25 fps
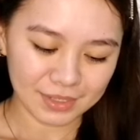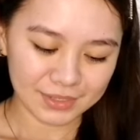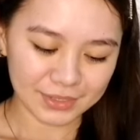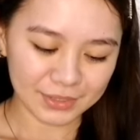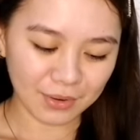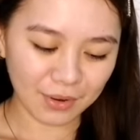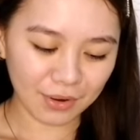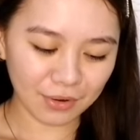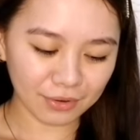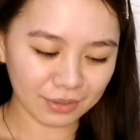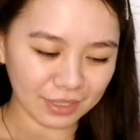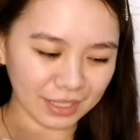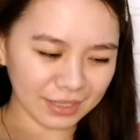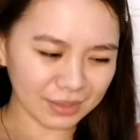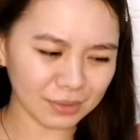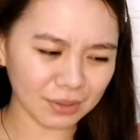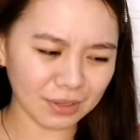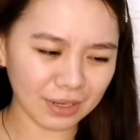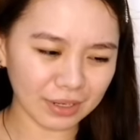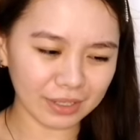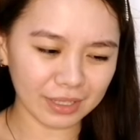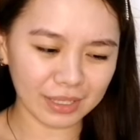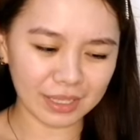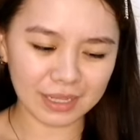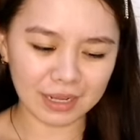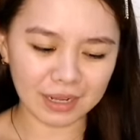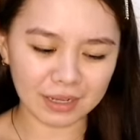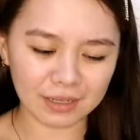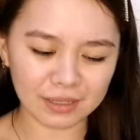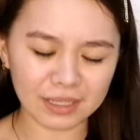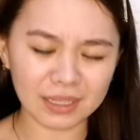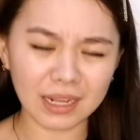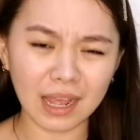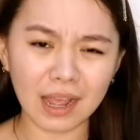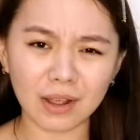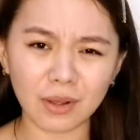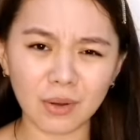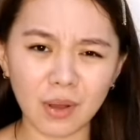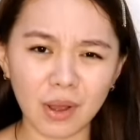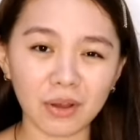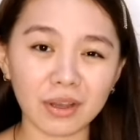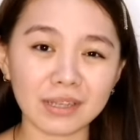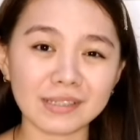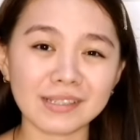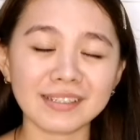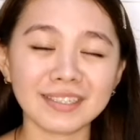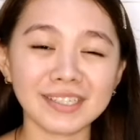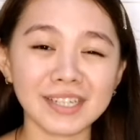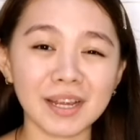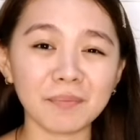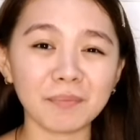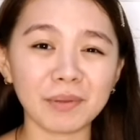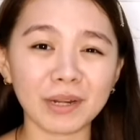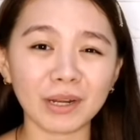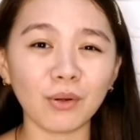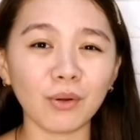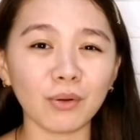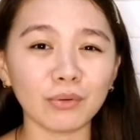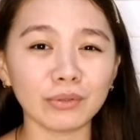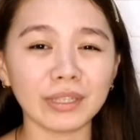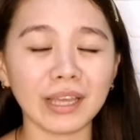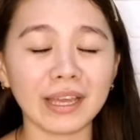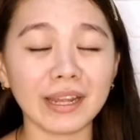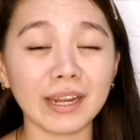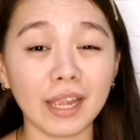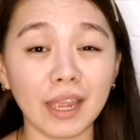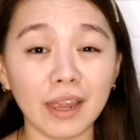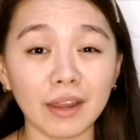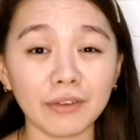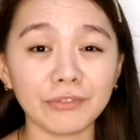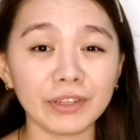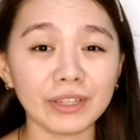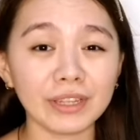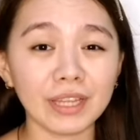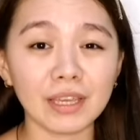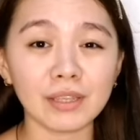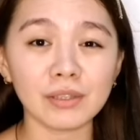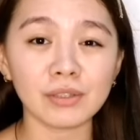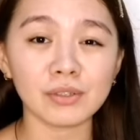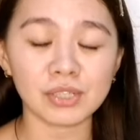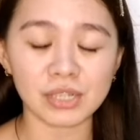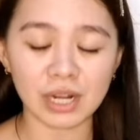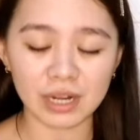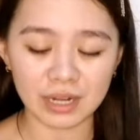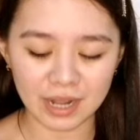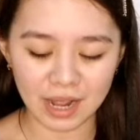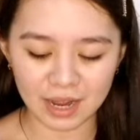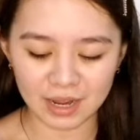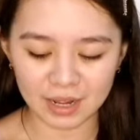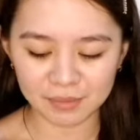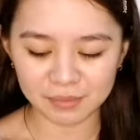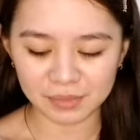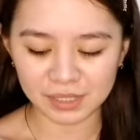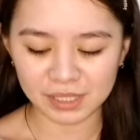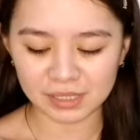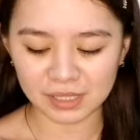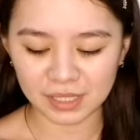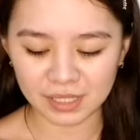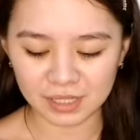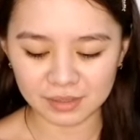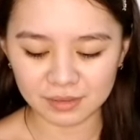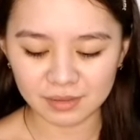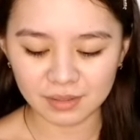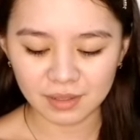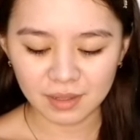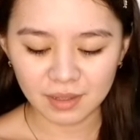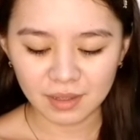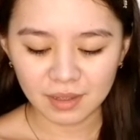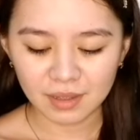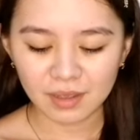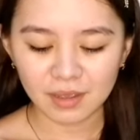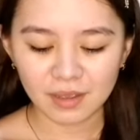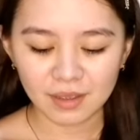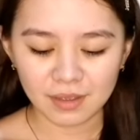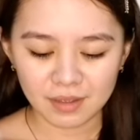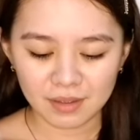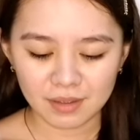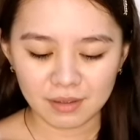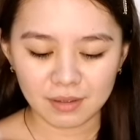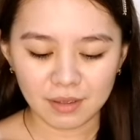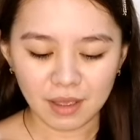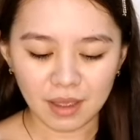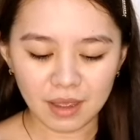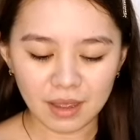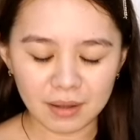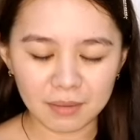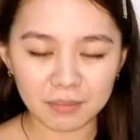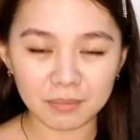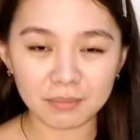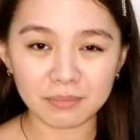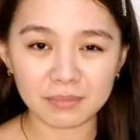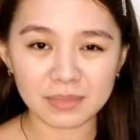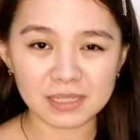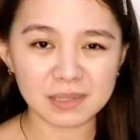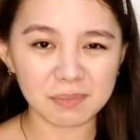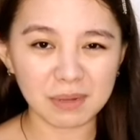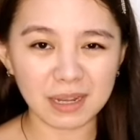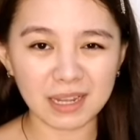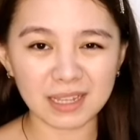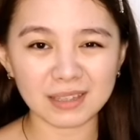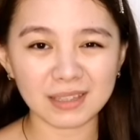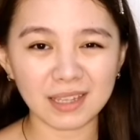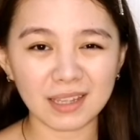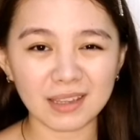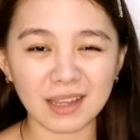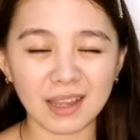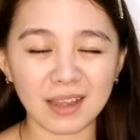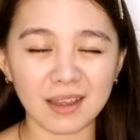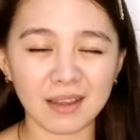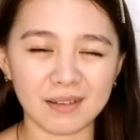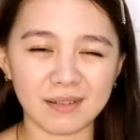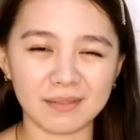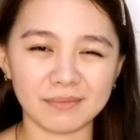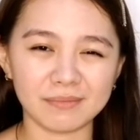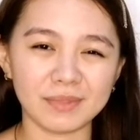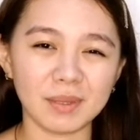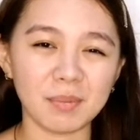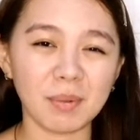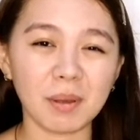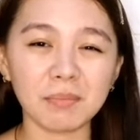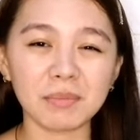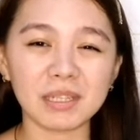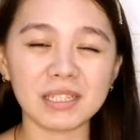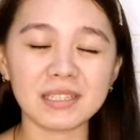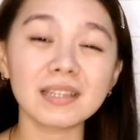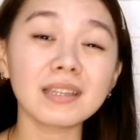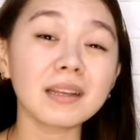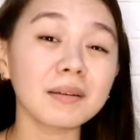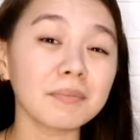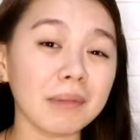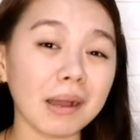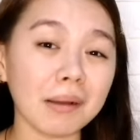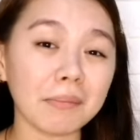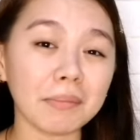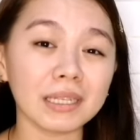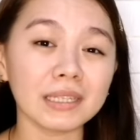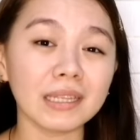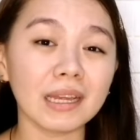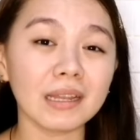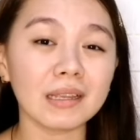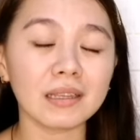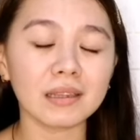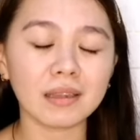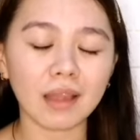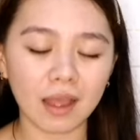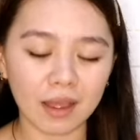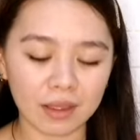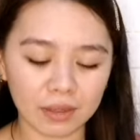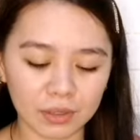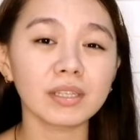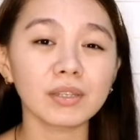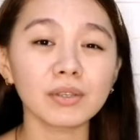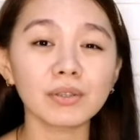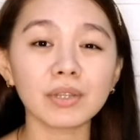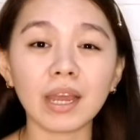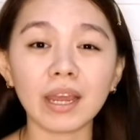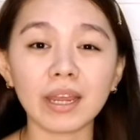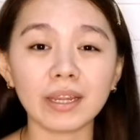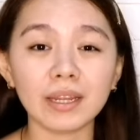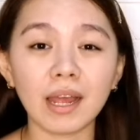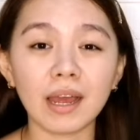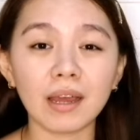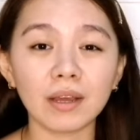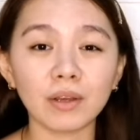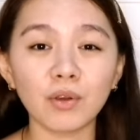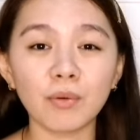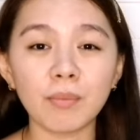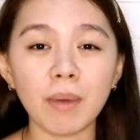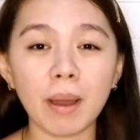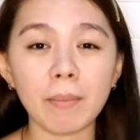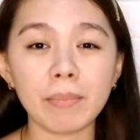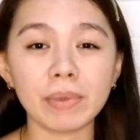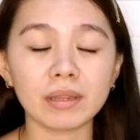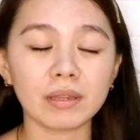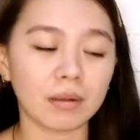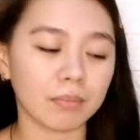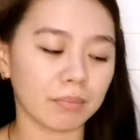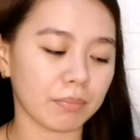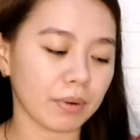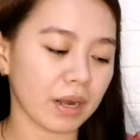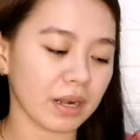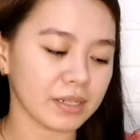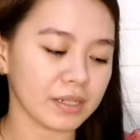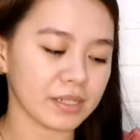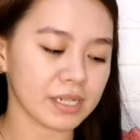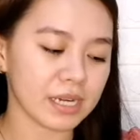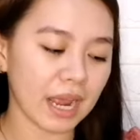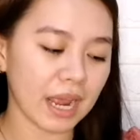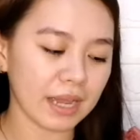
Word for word: So ako ganito lang yung ginagawa ko. Kasi syempre kung kunyari everyday nyo siyang gagamitin, um, mas maganda na, di ba minsan nagmamadali tayo. Yun na kailangan gumamit ng brush.